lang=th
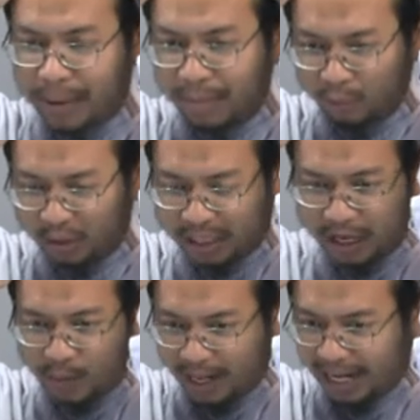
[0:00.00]
เป็นหมุดตึ
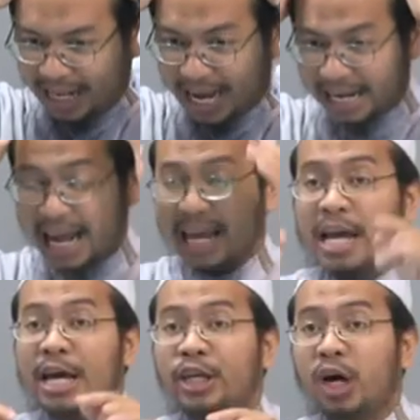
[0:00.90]
งไว้ในอย่างไร
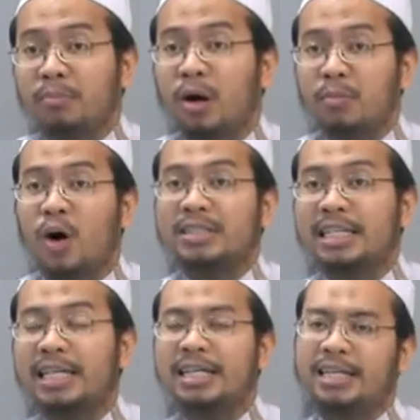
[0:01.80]
ย่อมบ่งบอก
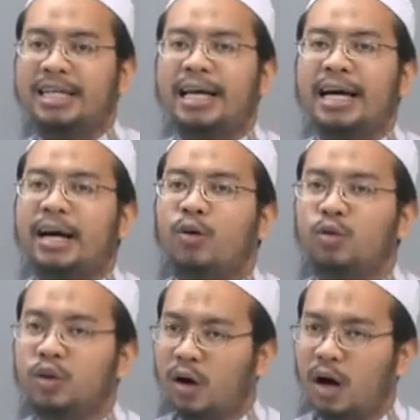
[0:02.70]
ถึง
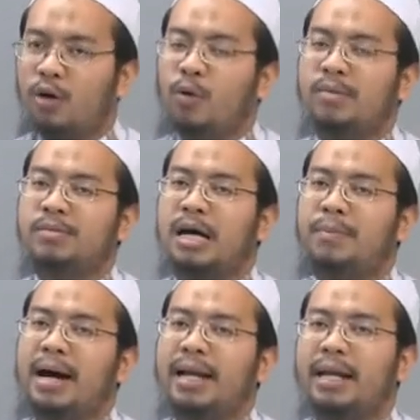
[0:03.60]
กุดรอความสา
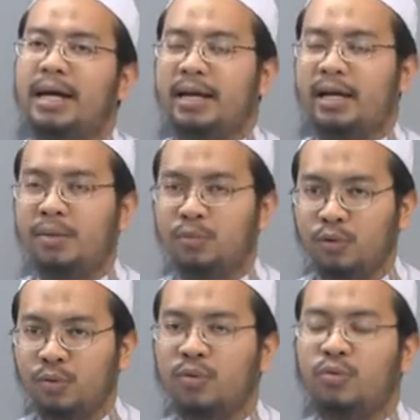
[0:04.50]
มารถและอิล
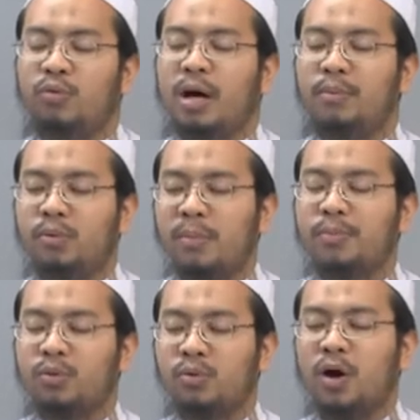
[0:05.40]
มู ความรอบ
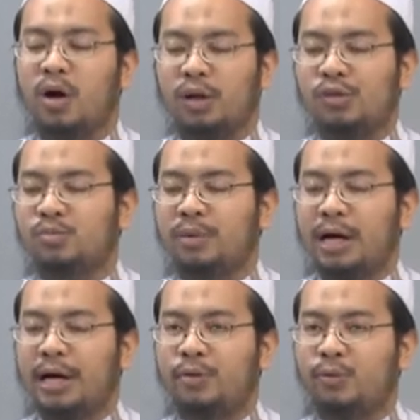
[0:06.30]
รู้ของอัลลอฮ์สุบ
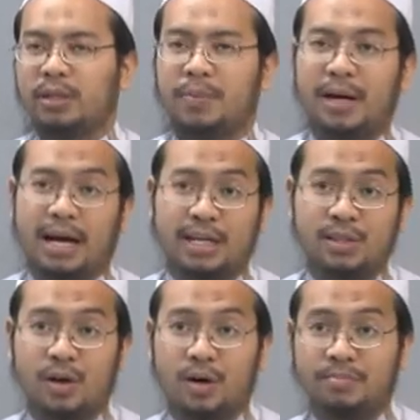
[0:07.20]
ฮานะหัวแต่ประการ
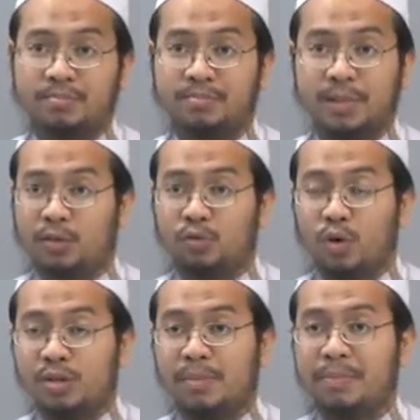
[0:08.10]
ที่2เนี่ยทุก
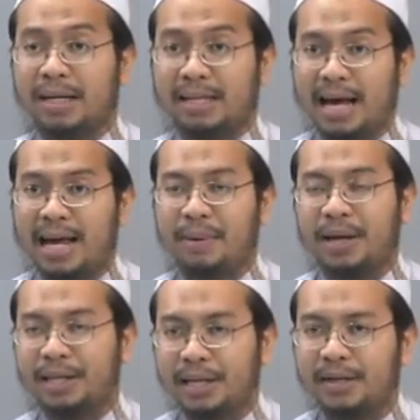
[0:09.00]
คนสัมผัสได้
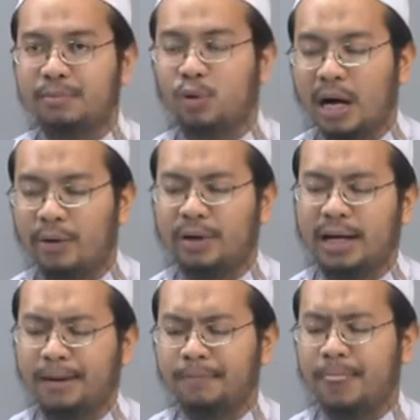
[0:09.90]
แผ่นดินภูเขา
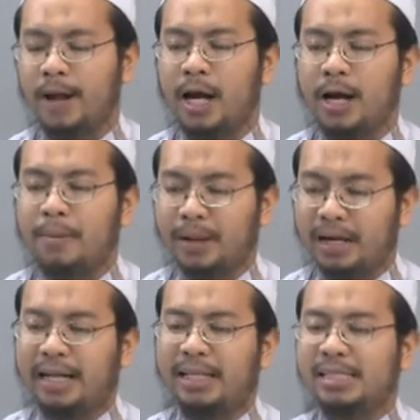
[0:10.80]
นะครับ ประ
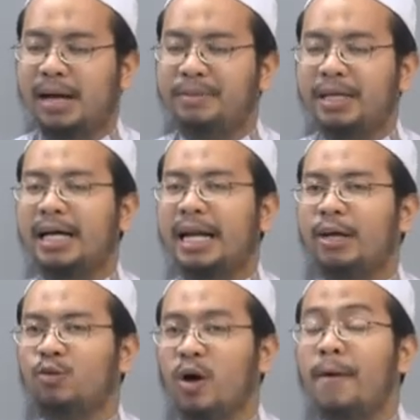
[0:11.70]
การที่ 3 ยิ่งใกล้
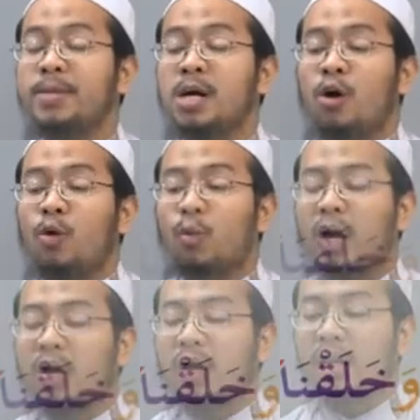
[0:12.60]
ตัว
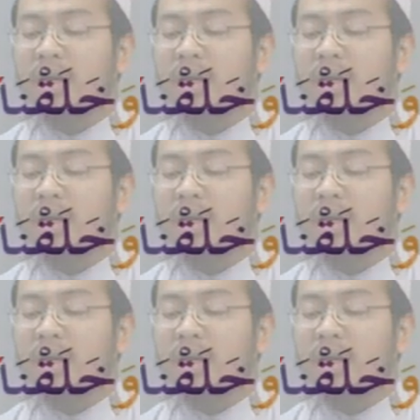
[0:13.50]
ว่าคอลั